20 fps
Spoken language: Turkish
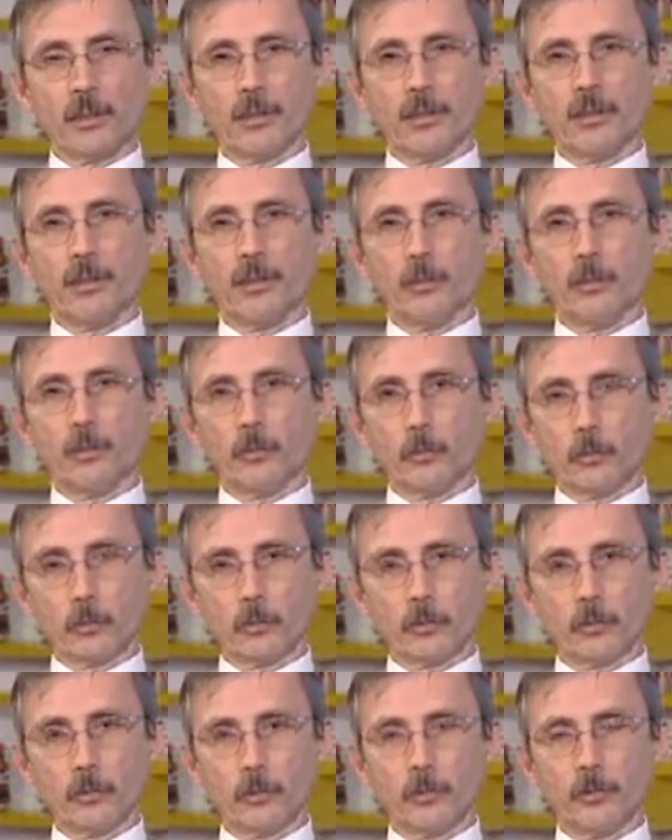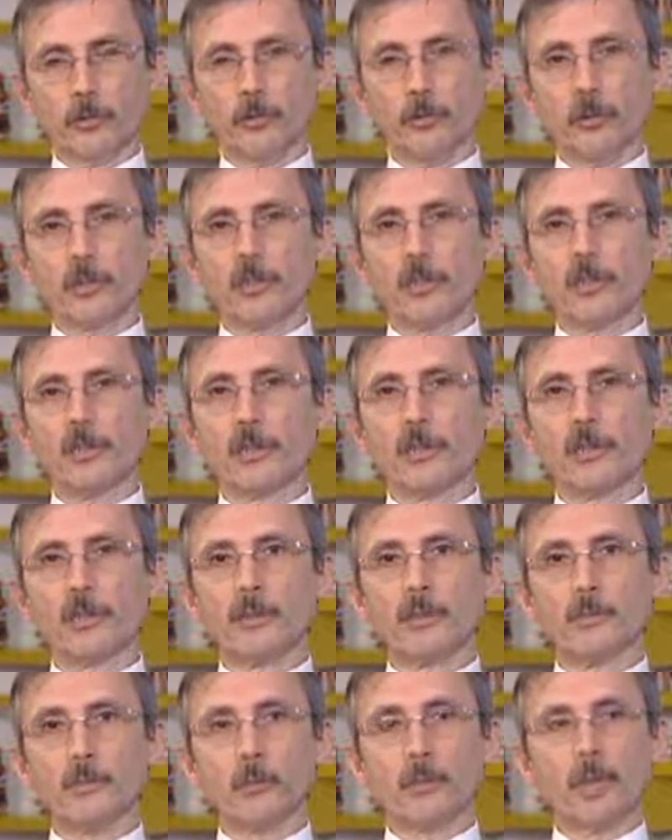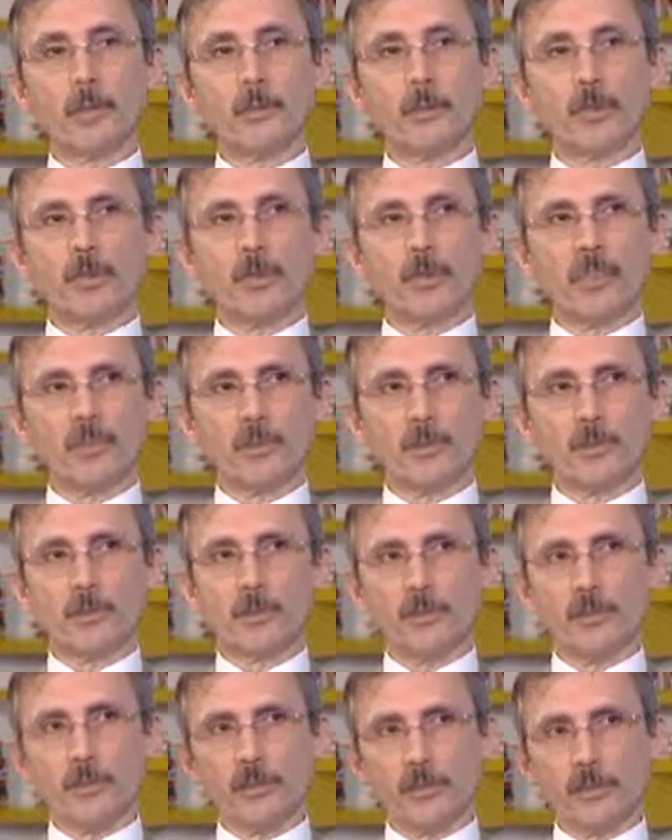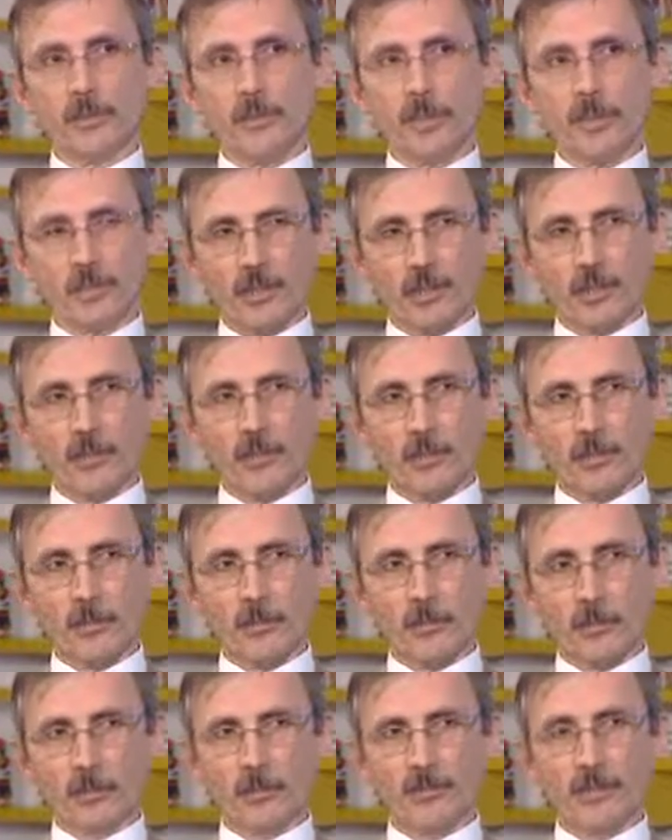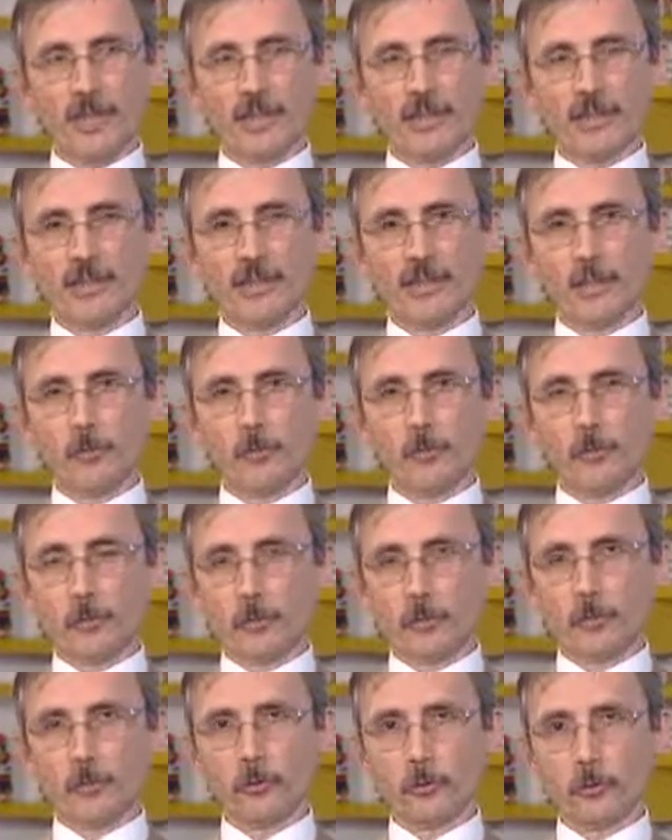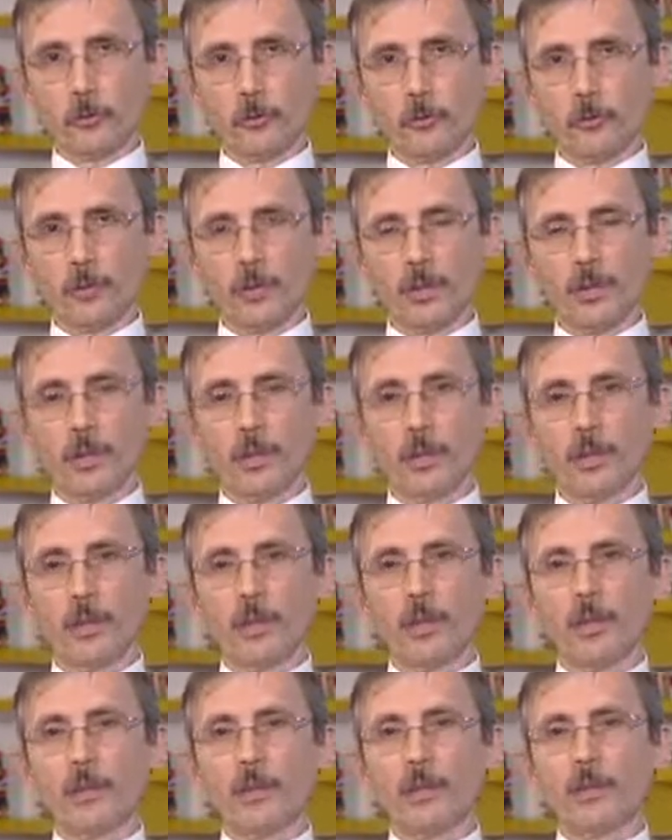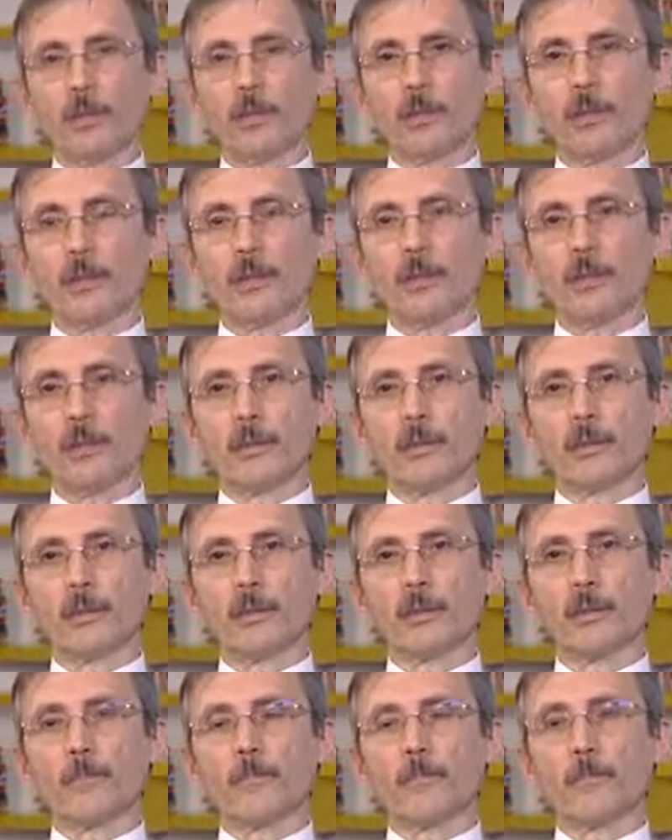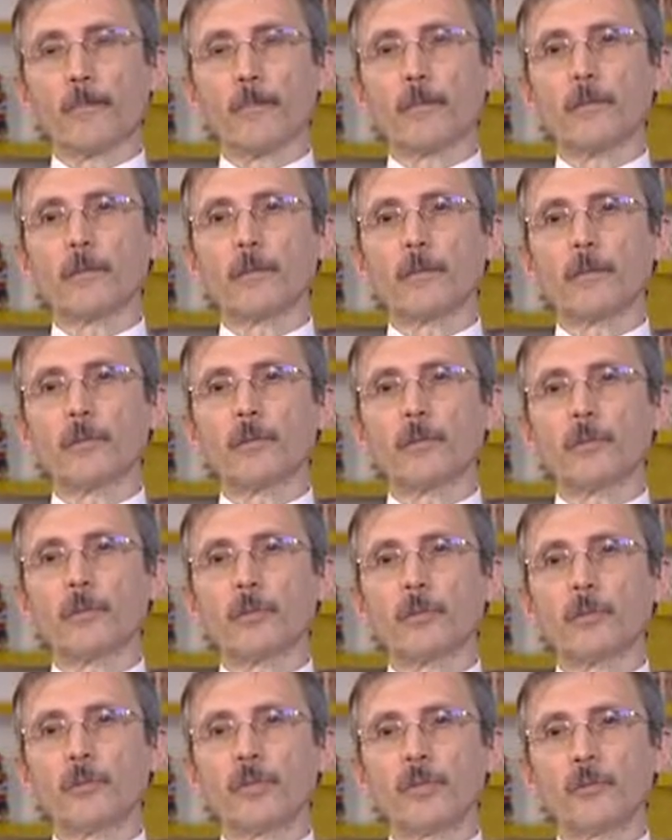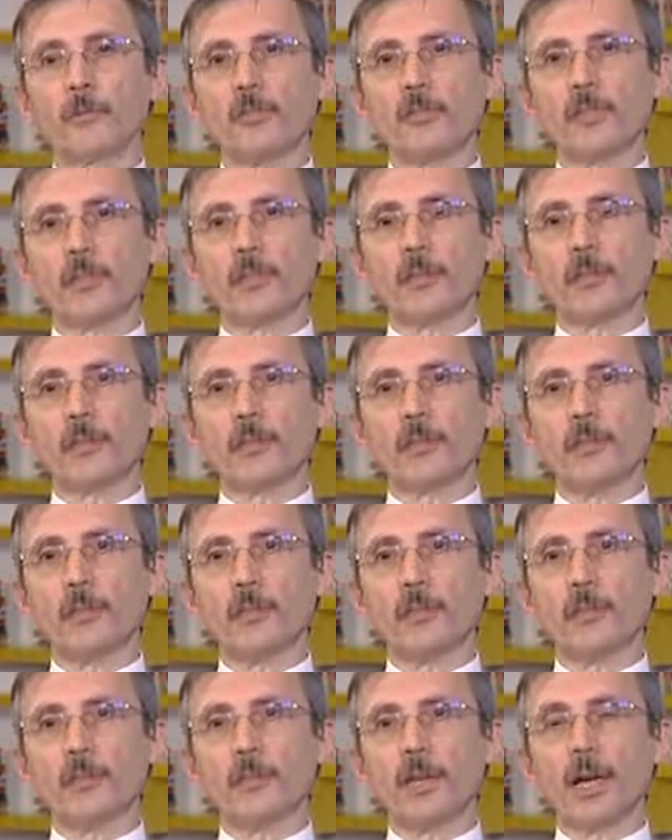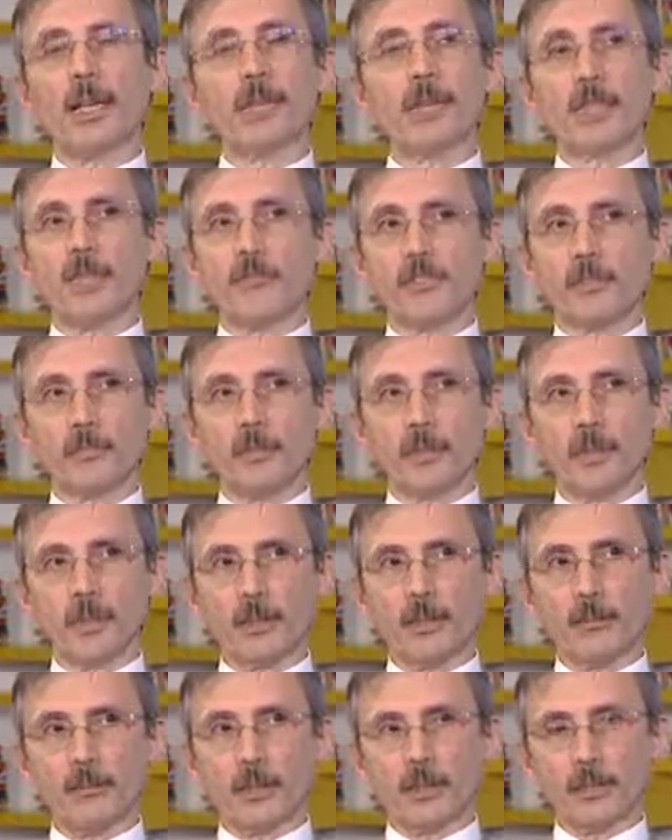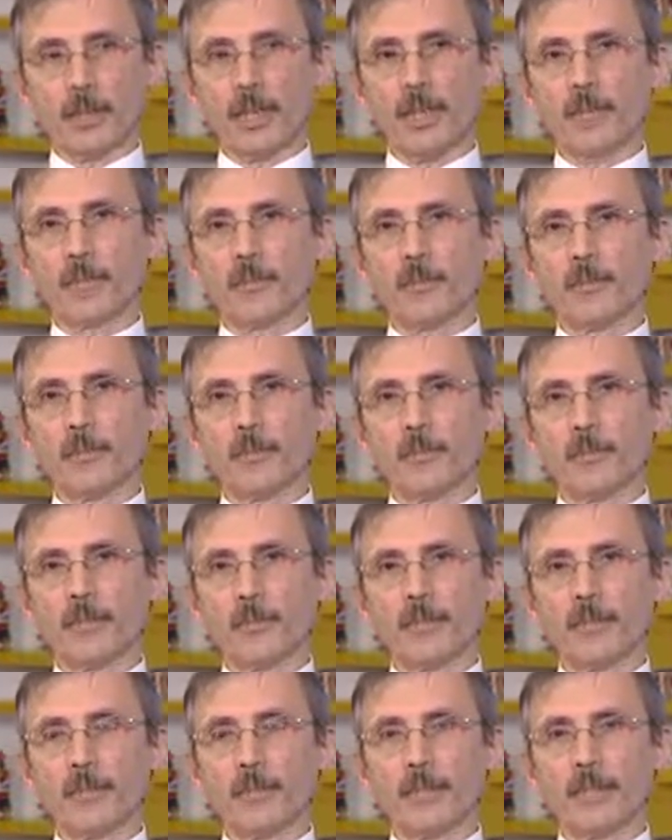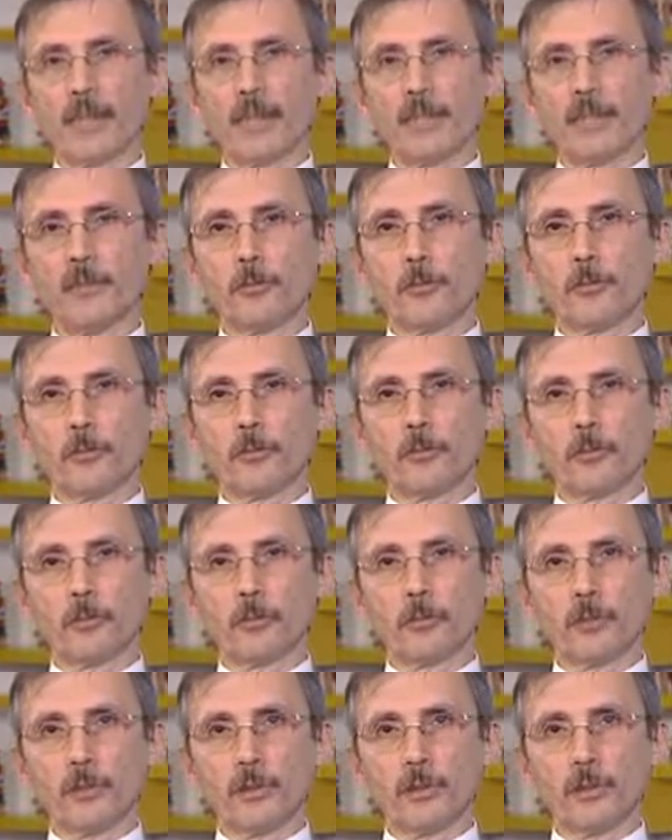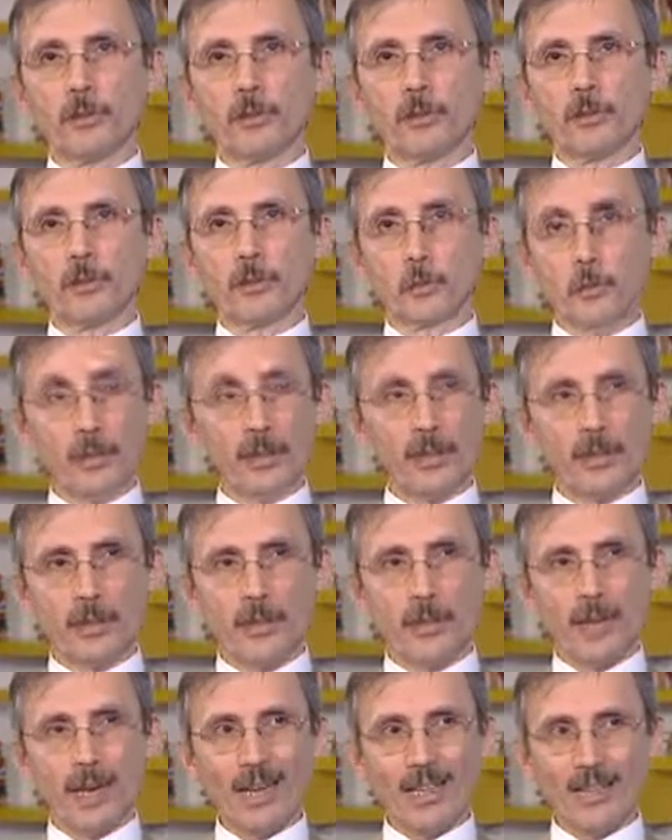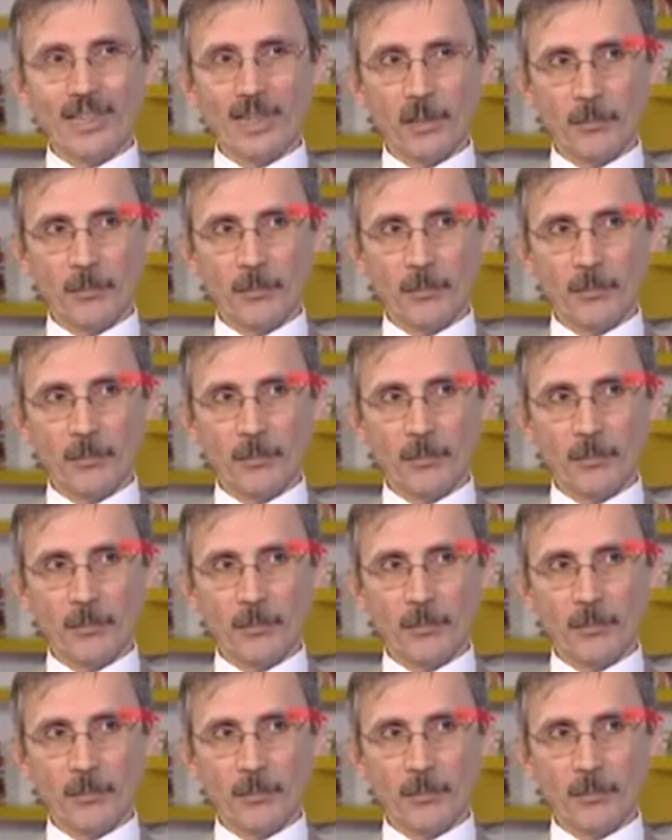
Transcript: e, güdüldü. Dolayısıyla bu amaca hizmet edecek şekilde biz faaliyetlerimizi sürdürüyoruz. E, bünyemizde ARGE firmaları var. ARGE firması yani sürekli ARGE